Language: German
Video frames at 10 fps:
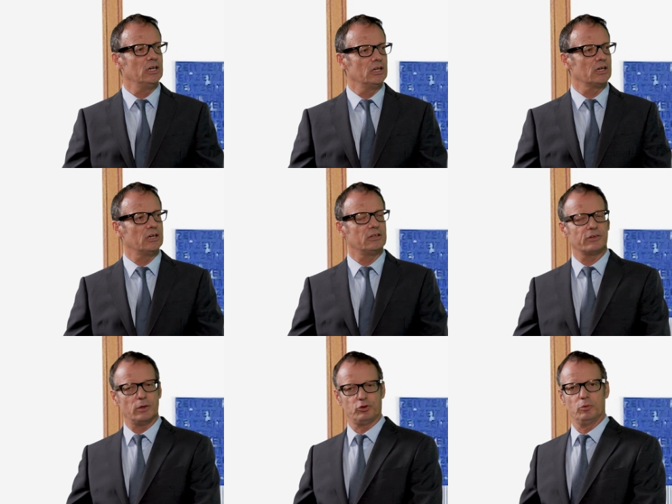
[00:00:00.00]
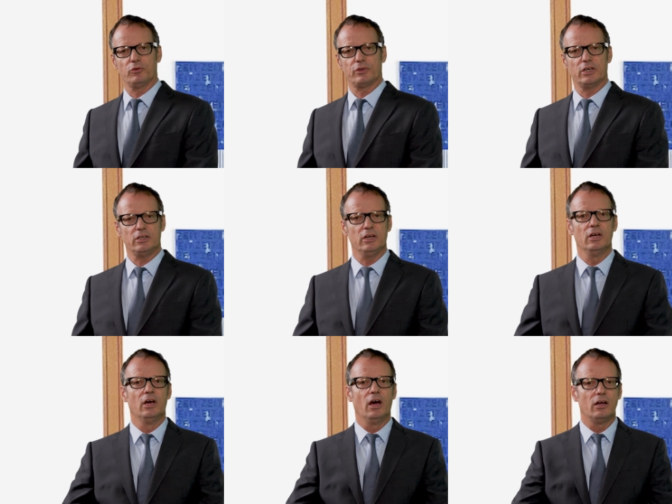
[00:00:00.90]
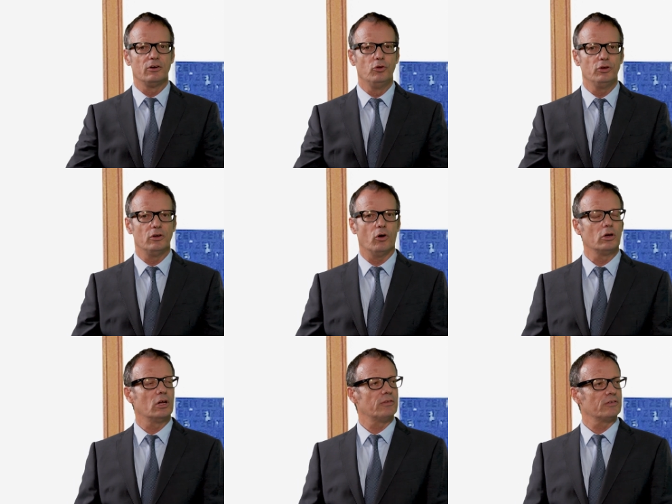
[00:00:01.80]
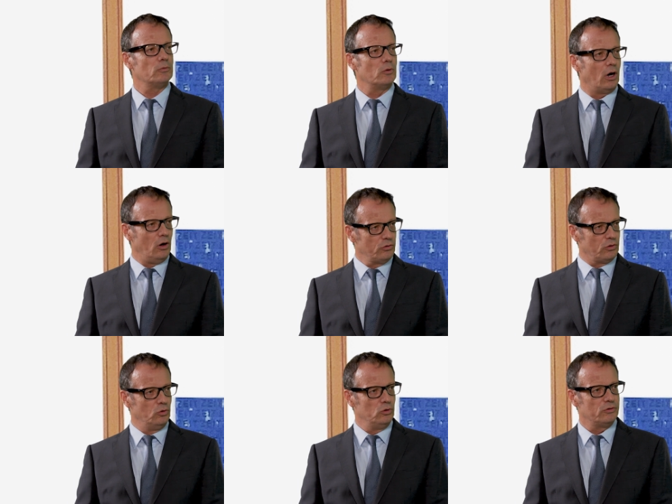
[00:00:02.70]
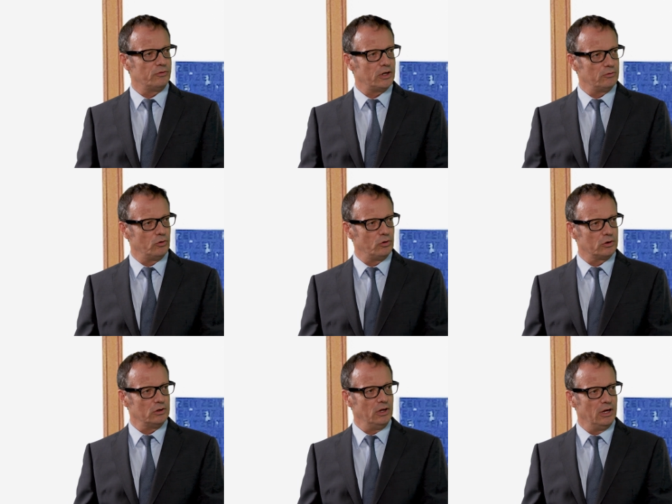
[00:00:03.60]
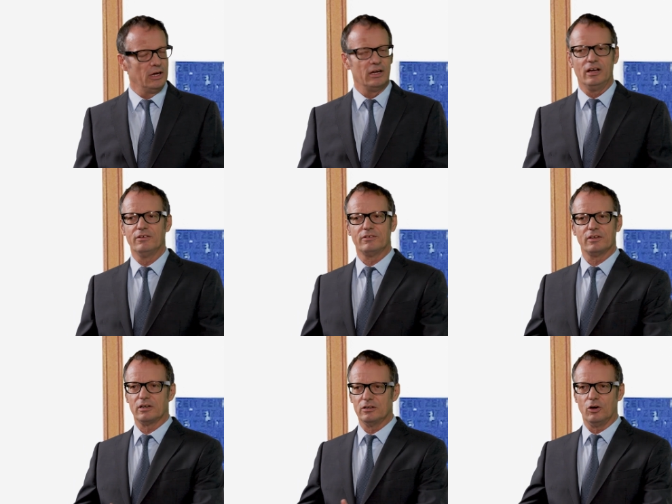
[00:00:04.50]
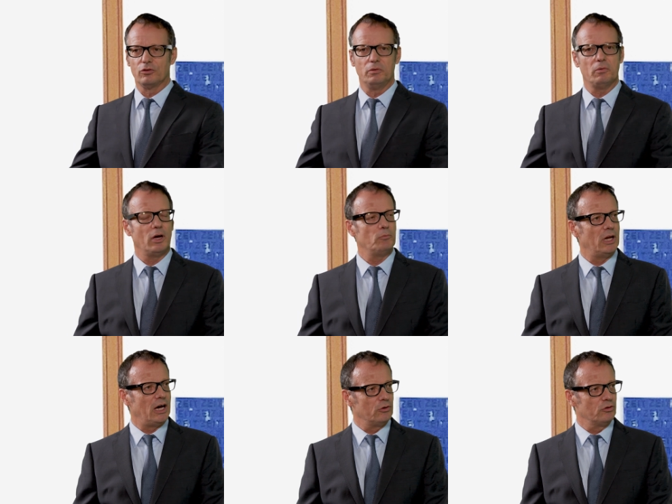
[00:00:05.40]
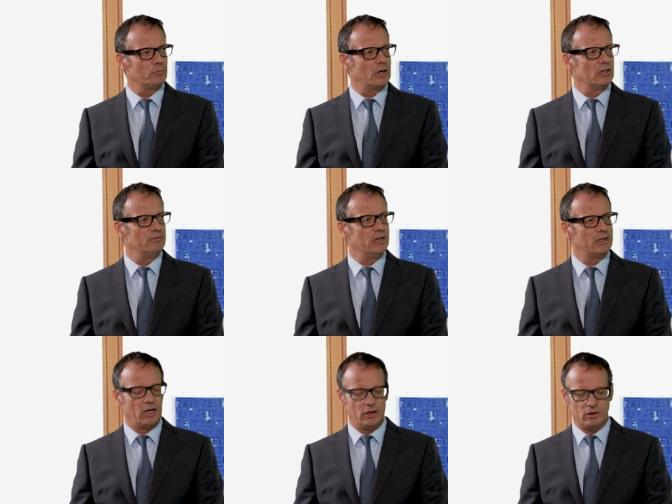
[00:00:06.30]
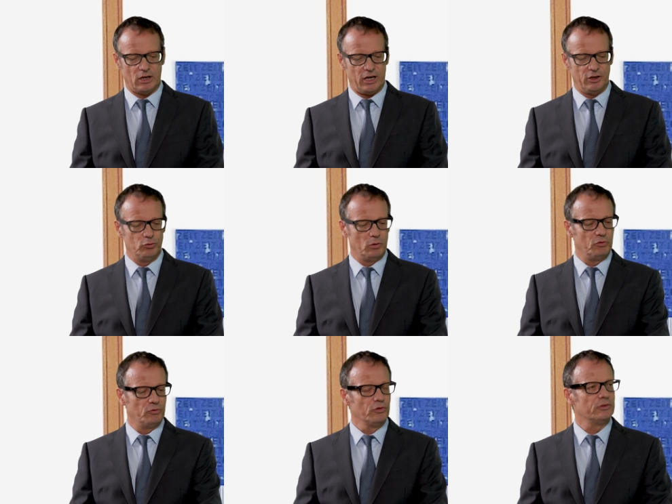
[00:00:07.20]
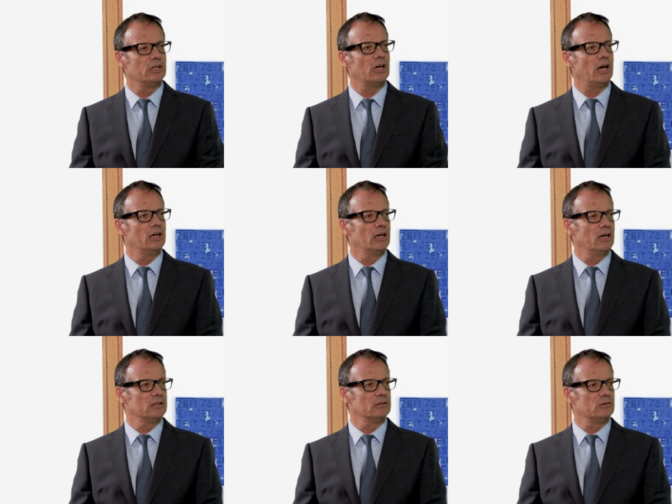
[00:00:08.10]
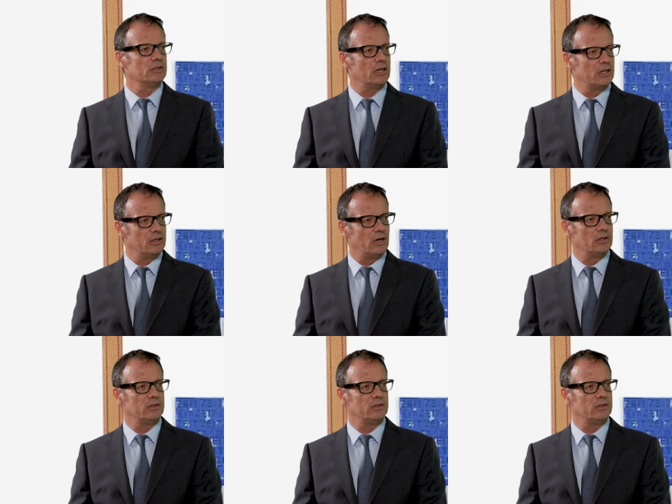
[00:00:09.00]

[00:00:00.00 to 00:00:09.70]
Rederecht, das Abstimmungsrecht, durch die Online-Versammlung ausgeholt werden würde, ist es ja genauso wie bei einem Ladungsmangel, wenn ich einen Eigentümer bewusst nicht einlade und er dann